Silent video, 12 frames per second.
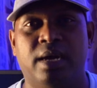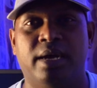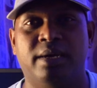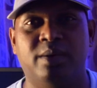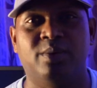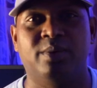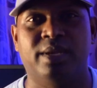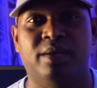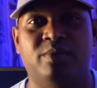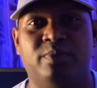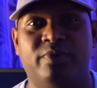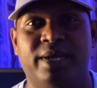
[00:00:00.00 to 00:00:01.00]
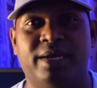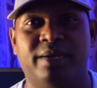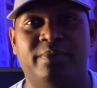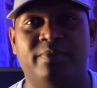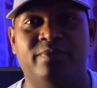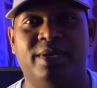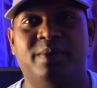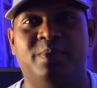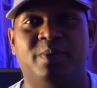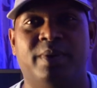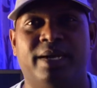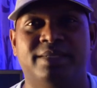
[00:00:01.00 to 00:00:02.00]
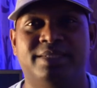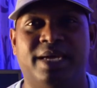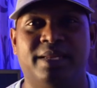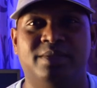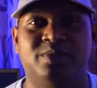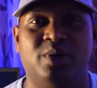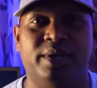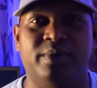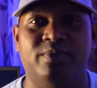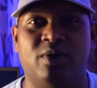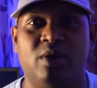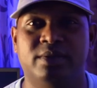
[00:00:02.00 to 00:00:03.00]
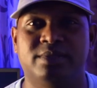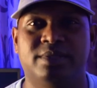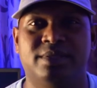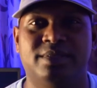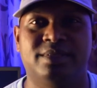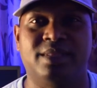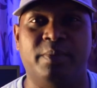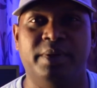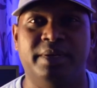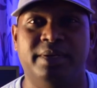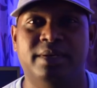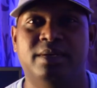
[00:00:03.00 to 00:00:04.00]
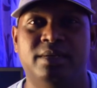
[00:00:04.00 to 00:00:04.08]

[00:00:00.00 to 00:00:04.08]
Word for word: ஹாய் ஹலோ எல்லாருக்கும் வணக்கம் வெல்கம் டு மை சேனல் ஜானி விளாக்ஸ் தமிழ்